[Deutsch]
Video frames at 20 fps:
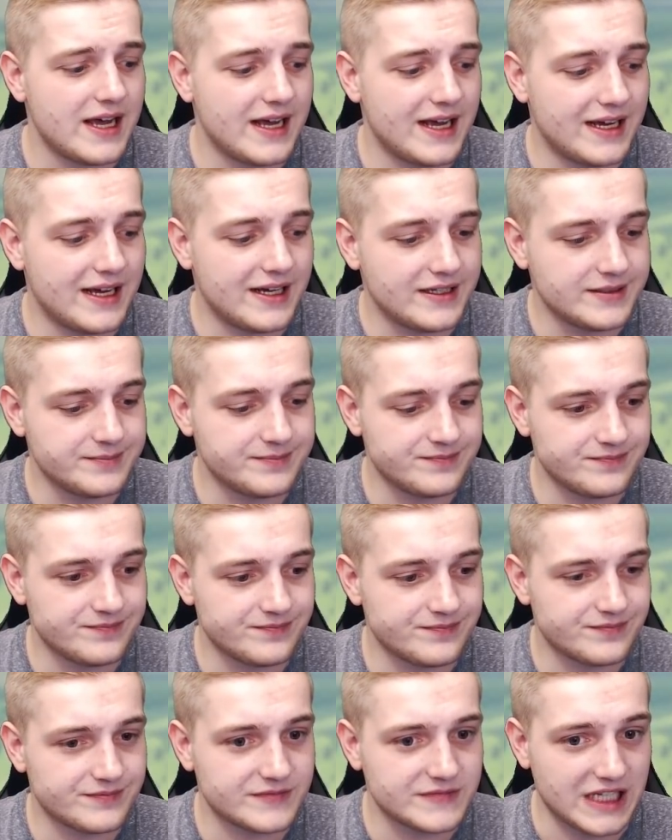
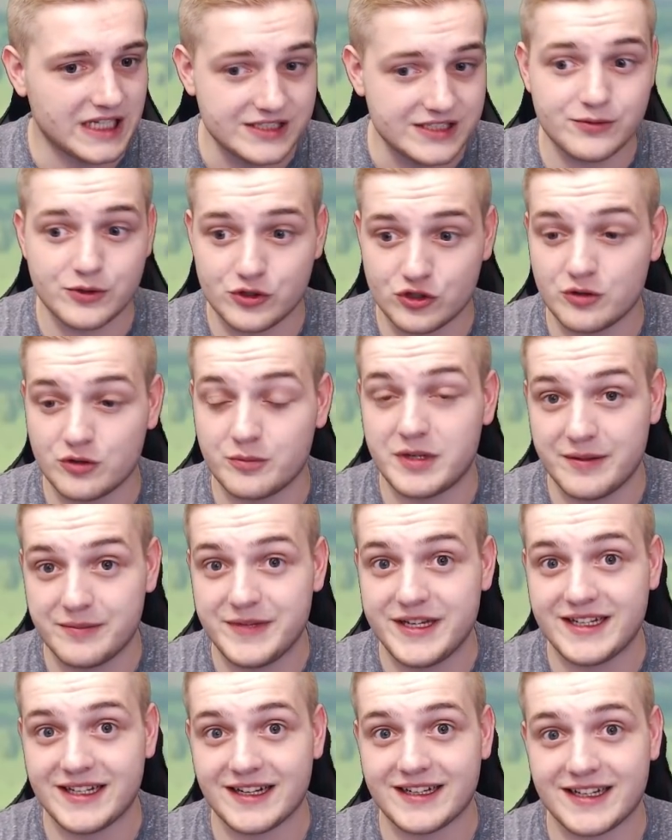Ähm, das wird schon mal
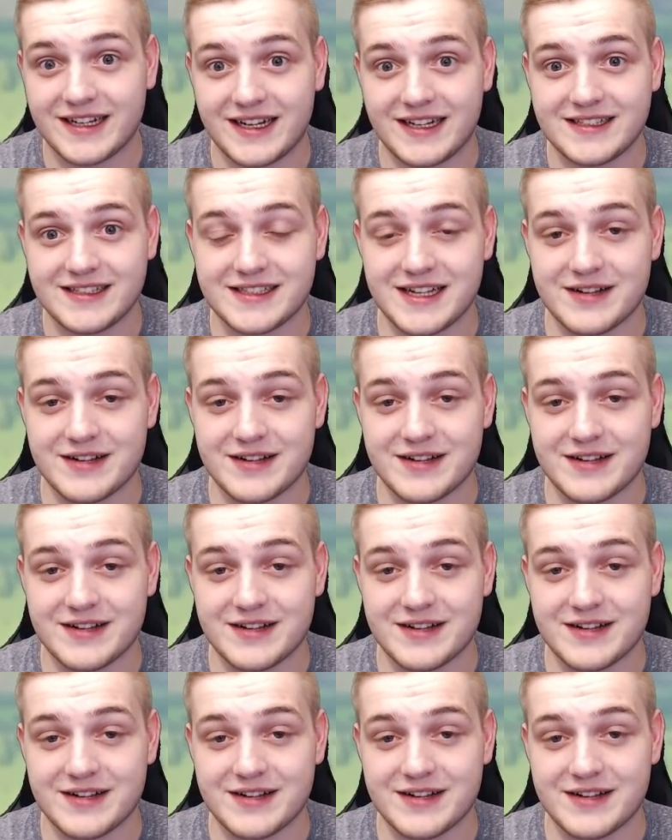mega krass.